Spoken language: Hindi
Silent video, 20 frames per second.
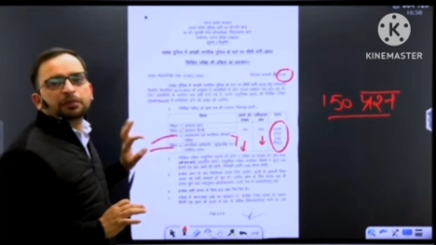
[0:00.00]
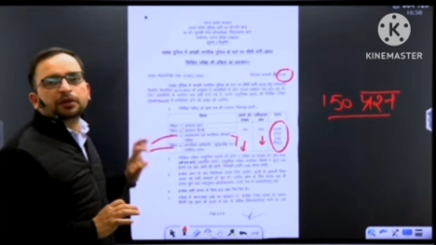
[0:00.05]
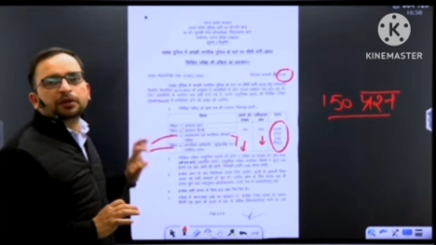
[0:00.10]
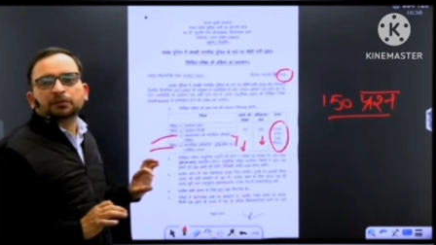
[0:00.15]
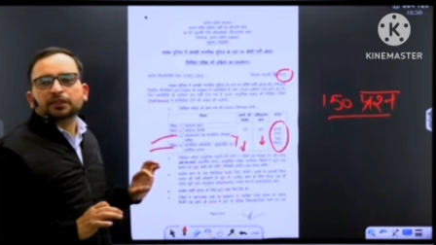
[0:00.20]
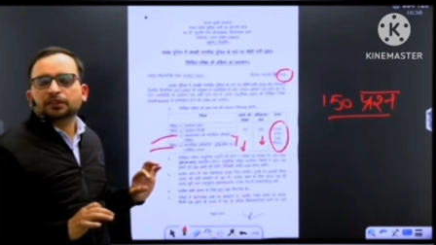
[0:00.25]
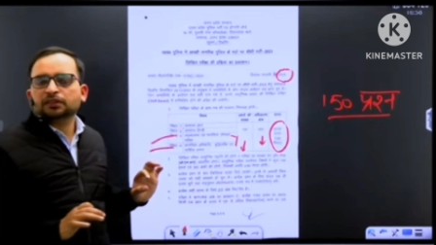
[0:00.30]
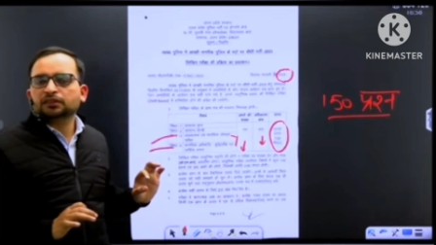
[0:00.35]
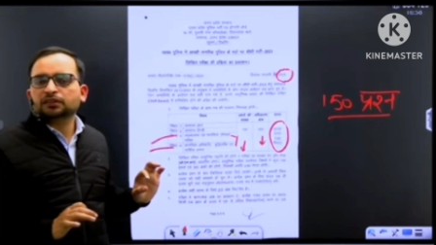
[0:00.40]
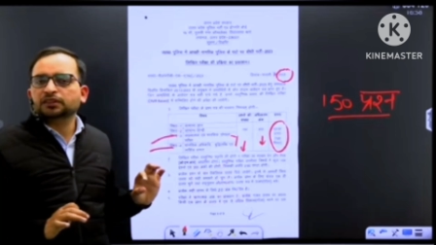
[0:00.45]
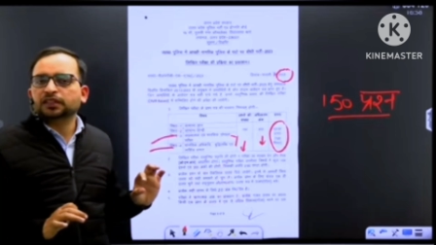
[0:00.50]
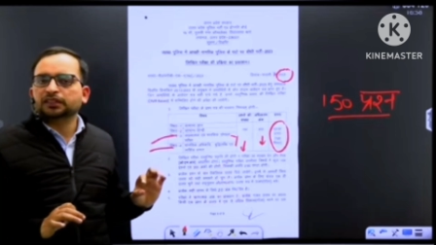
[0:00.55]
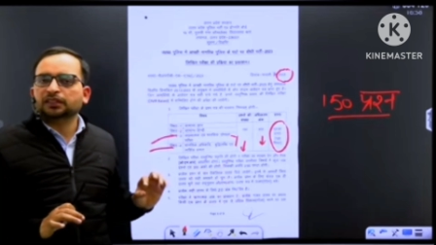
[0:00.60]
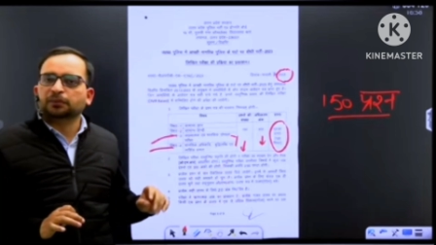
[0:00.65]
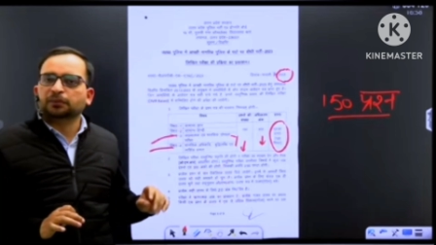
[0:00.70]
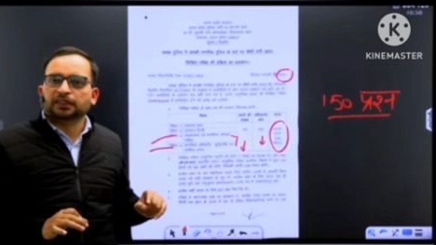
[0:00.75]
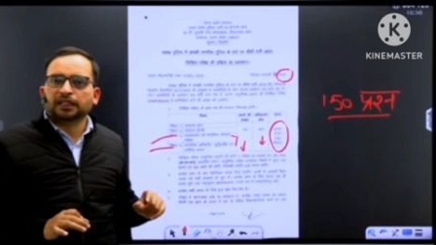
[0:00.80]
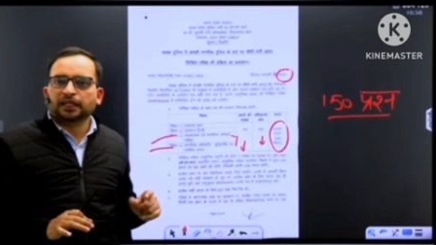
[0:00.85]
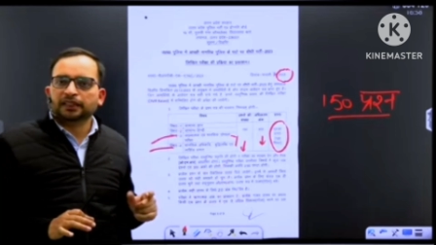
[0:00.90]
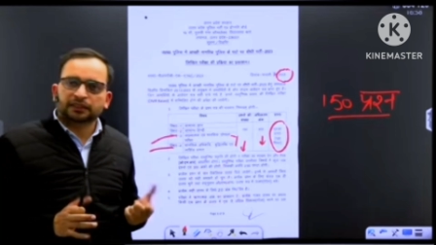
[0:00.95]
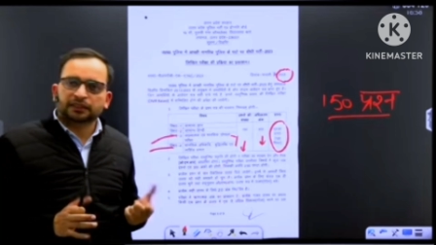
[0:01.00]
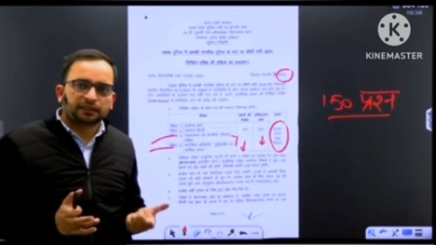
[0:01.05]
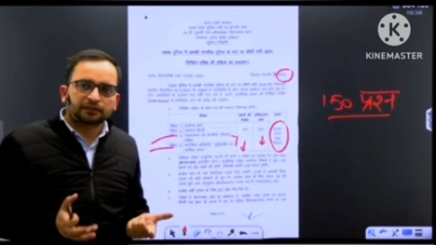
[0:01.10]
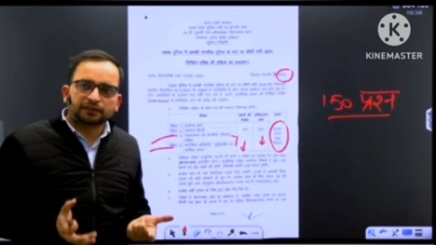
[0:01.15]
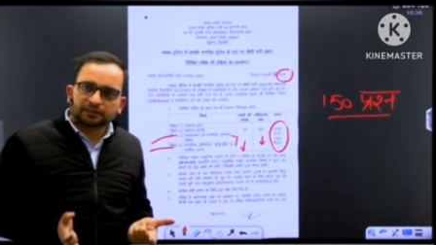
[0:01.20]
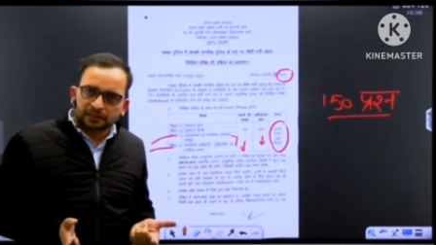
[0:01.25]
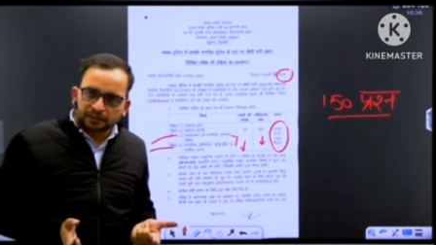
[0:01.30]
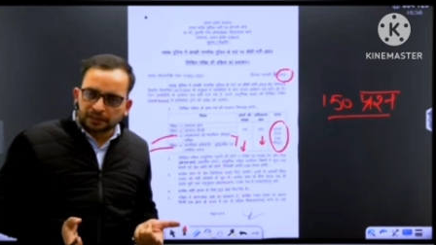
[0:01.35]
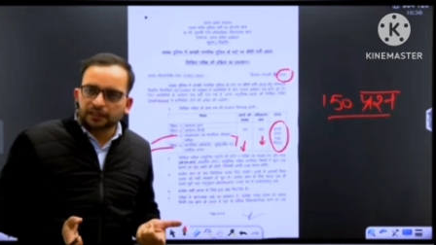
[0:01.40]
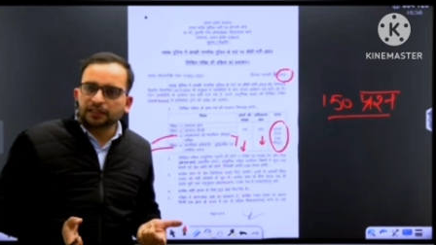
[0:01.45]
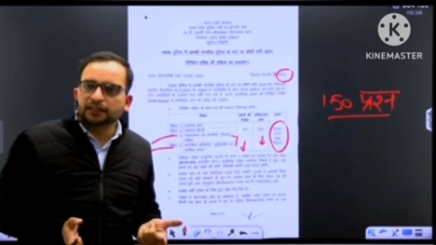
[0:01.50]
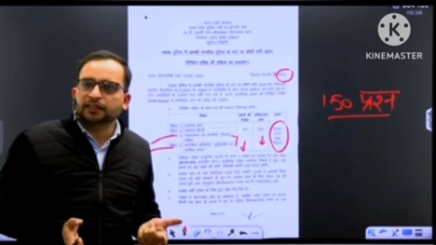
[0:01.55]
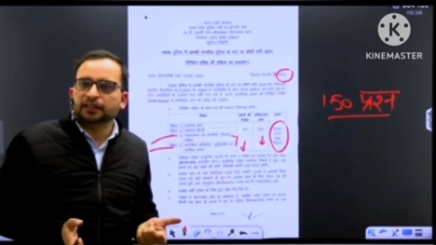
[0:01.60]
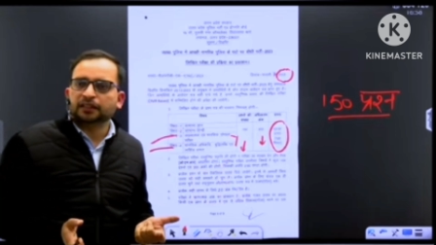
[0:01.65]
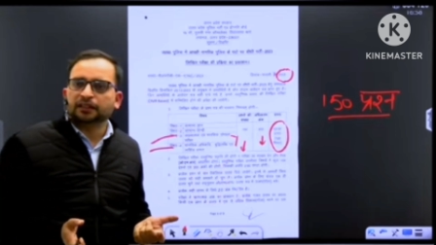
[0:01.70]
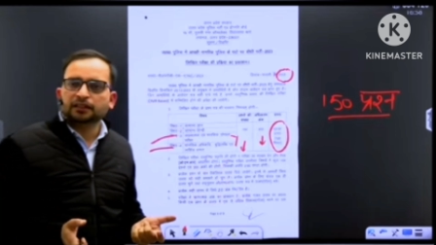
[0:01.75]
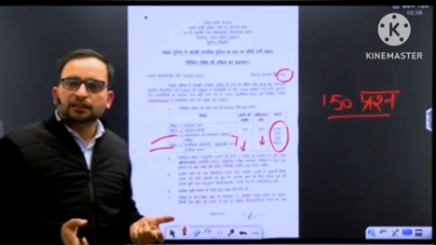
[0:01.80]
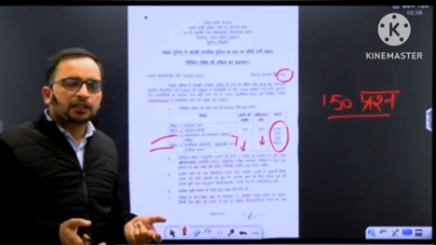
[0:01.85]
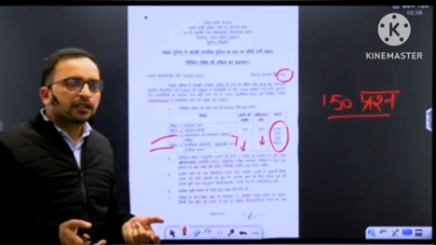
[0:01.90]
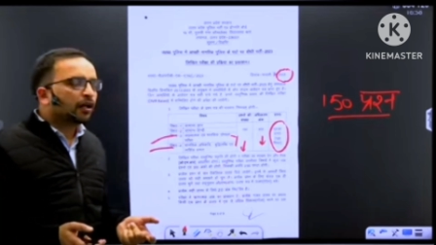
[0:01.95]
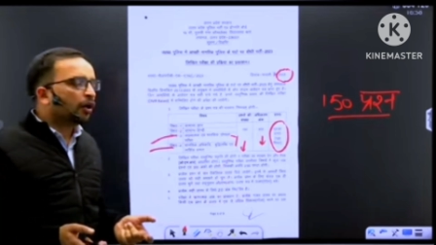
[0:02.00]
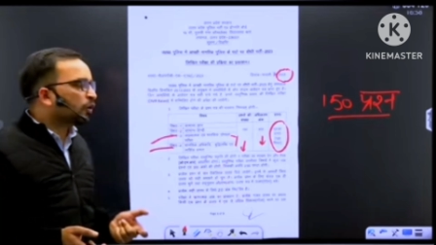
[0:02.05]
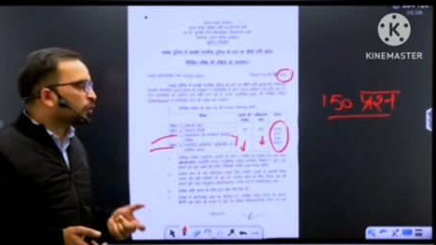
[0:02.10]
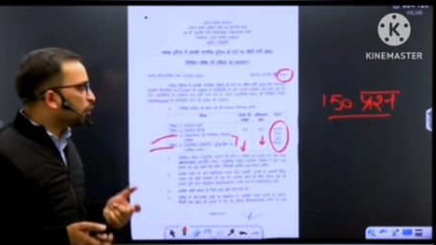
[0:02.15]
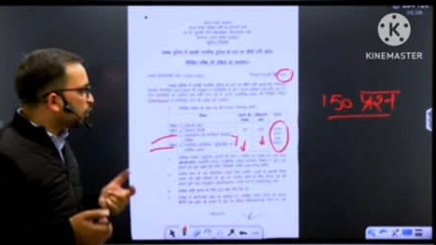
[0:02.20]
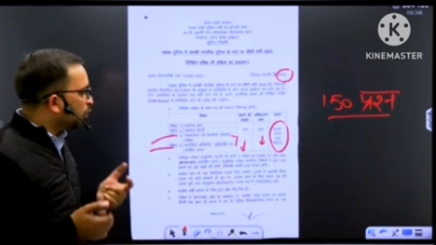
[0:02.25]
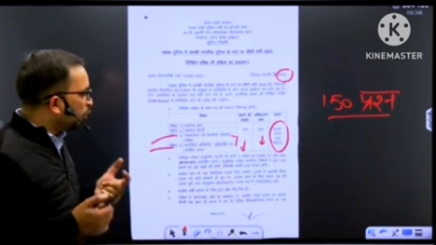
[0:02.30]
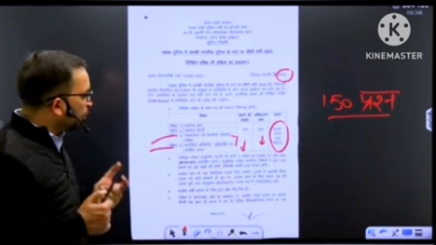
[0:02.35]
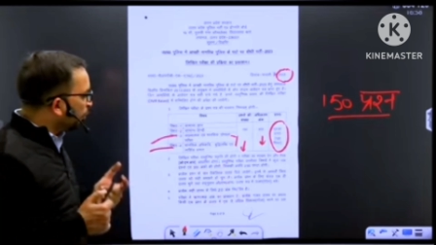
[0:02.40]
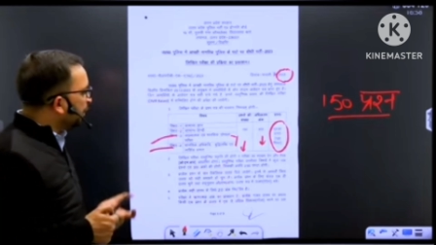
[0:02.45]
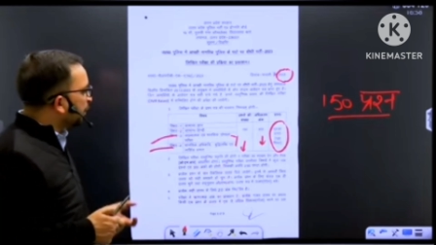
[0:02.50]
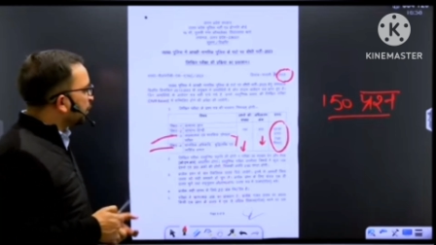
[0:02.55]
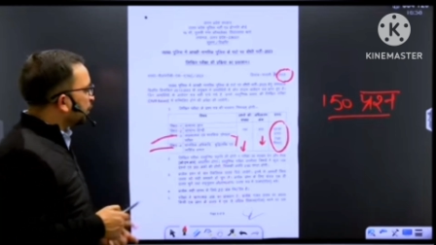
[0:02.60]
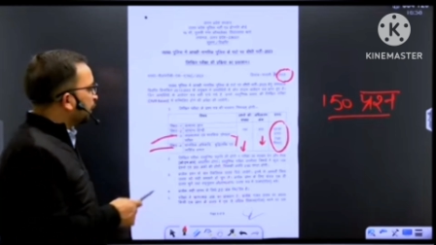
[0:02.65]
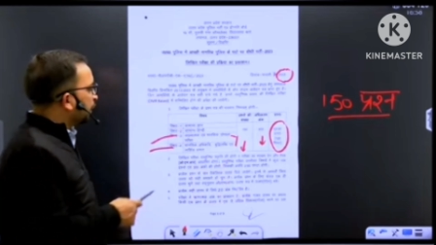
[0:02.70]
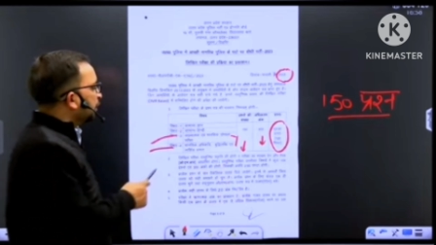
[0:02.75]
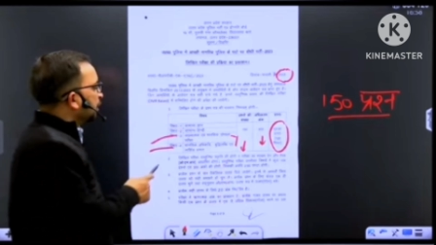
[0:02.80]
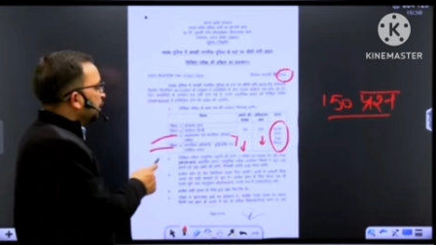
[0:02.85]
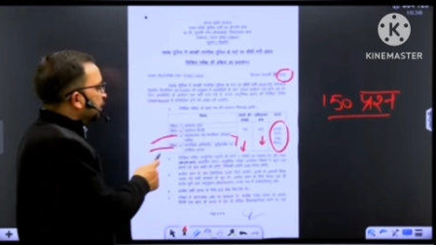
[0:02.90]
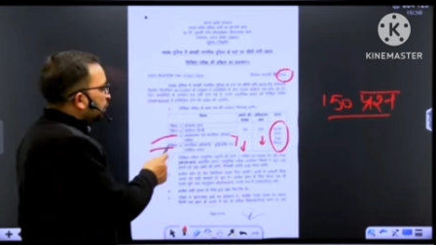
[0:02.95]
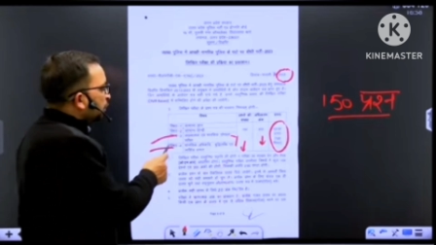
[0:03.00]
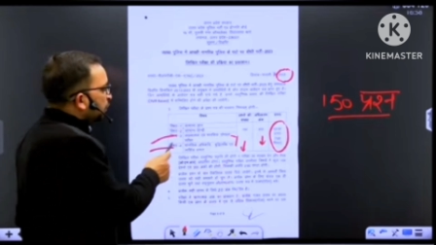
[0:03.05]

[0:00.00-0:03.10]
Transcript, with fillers: पेपर में जैसा बताया जाता है वैसा नहीं है और वो हो भी क्यों नहीं